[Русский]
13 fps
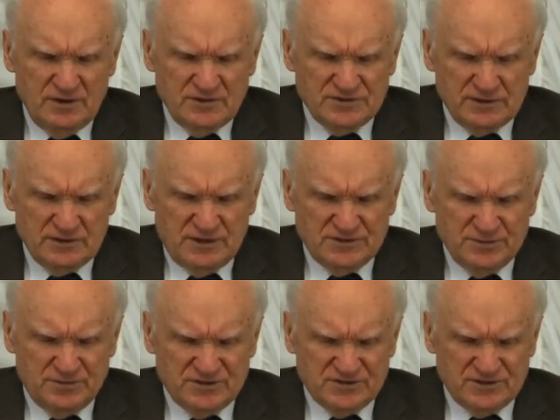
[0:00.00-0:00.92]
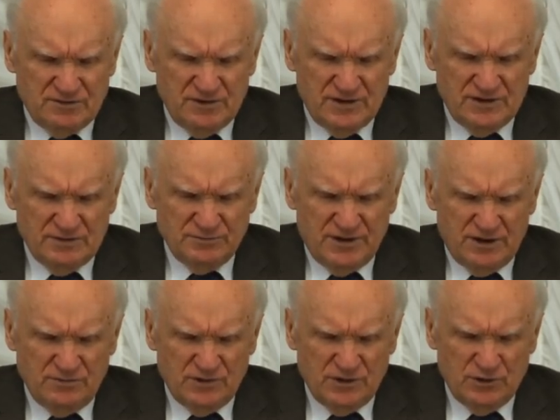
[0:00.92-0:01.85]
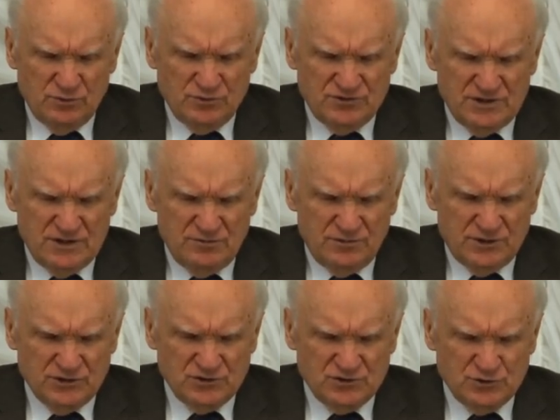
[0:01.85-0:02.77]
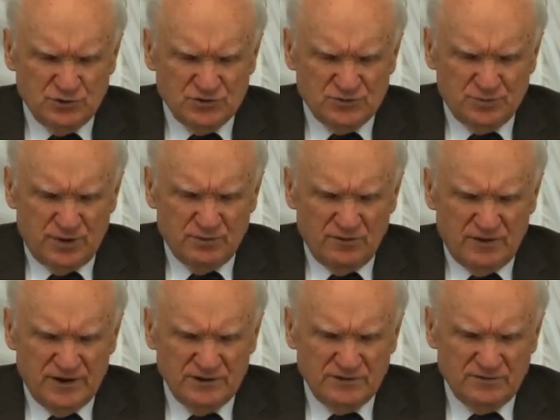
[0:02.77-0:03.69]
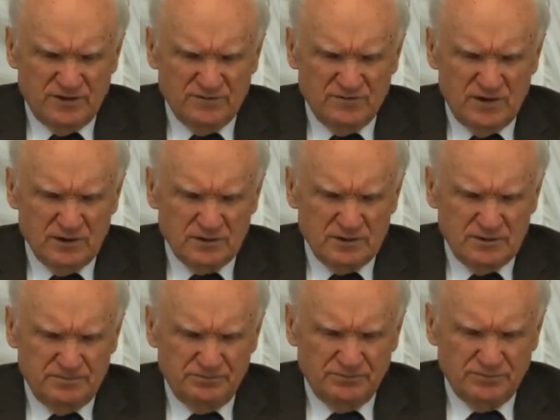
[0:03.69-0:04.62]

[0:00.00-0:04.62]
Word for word: Согласно представлениям древних иудеев, Христос пребывает вовек.